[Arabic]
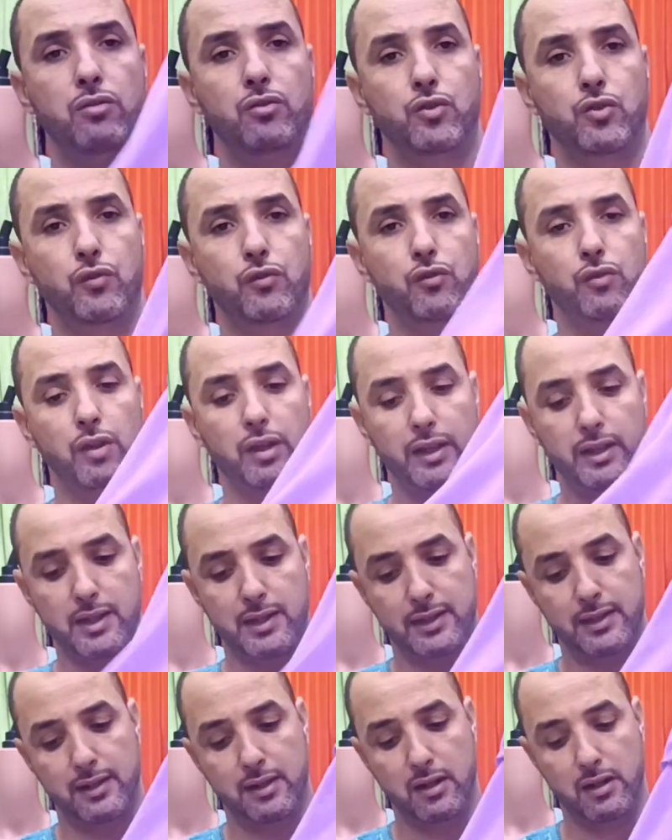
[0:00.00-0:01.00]
ونشوفوا
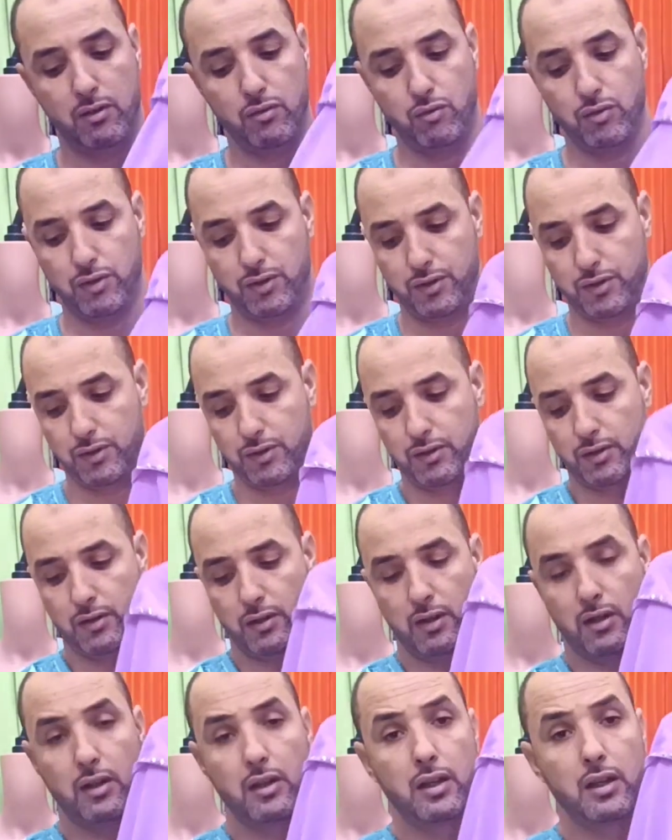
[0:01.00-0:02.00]
القياس ديالك واش
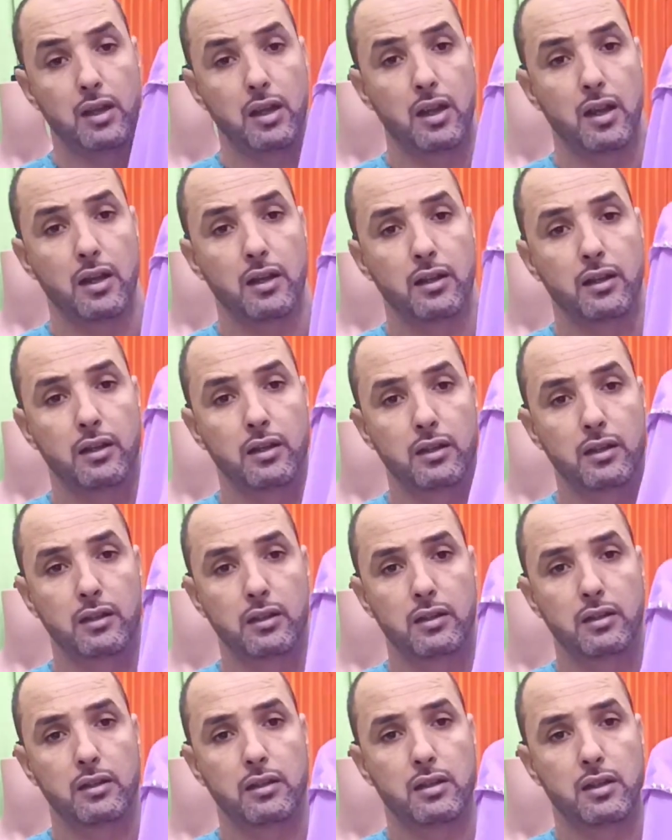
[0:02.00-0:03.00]
يعني
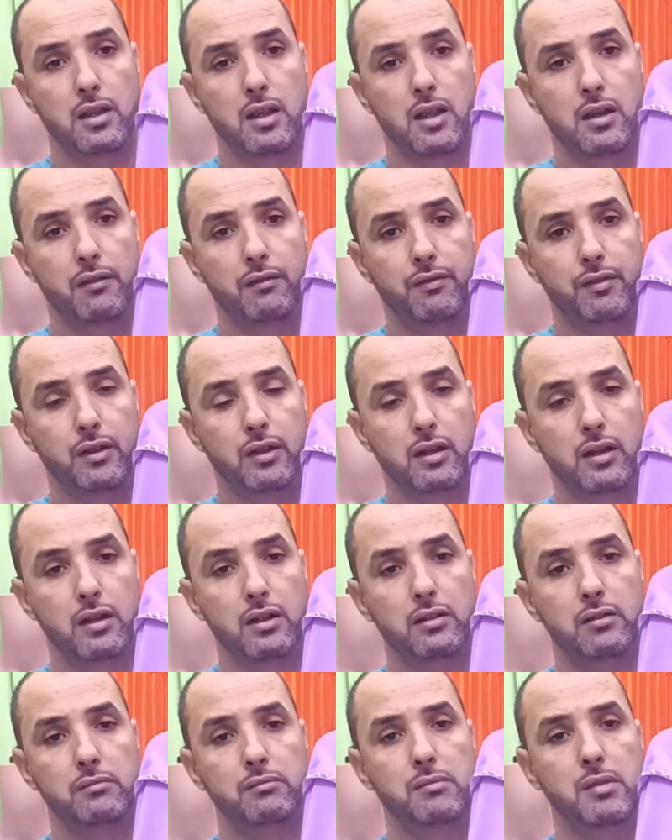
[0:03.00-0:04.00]
كاين
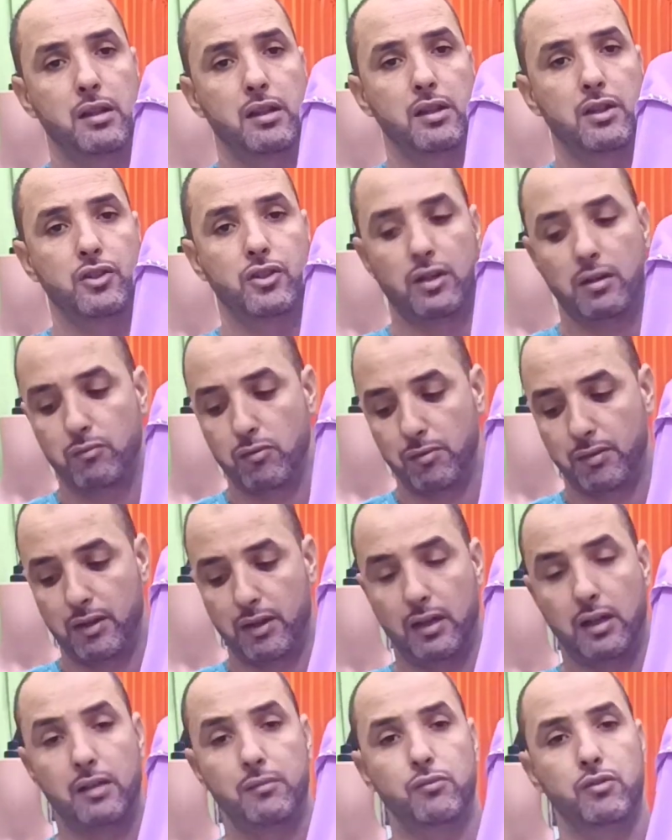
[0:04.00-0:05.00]
فيها ما كانش راه
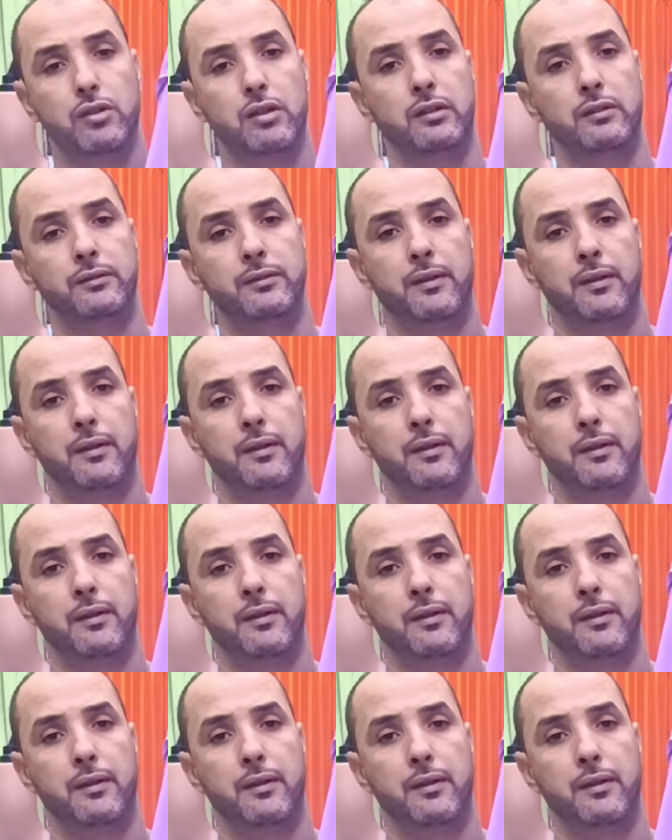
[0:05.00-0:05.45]
ممكن نخدموها